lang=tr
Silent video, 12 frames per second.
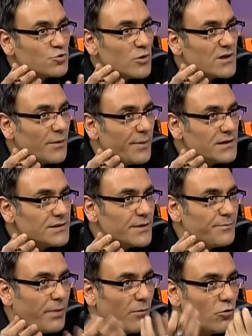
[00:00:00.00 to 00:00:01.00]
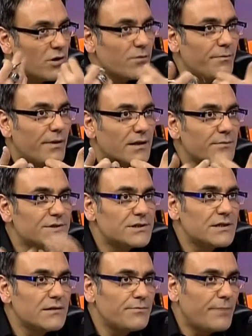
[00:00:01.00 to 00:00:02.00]
surata bakınca pamuk gibi bir adam
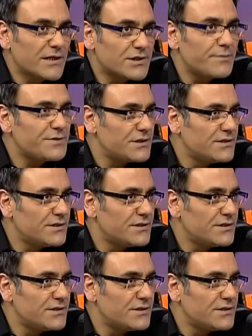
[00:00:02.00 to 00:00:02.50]
içinde başka bir şey.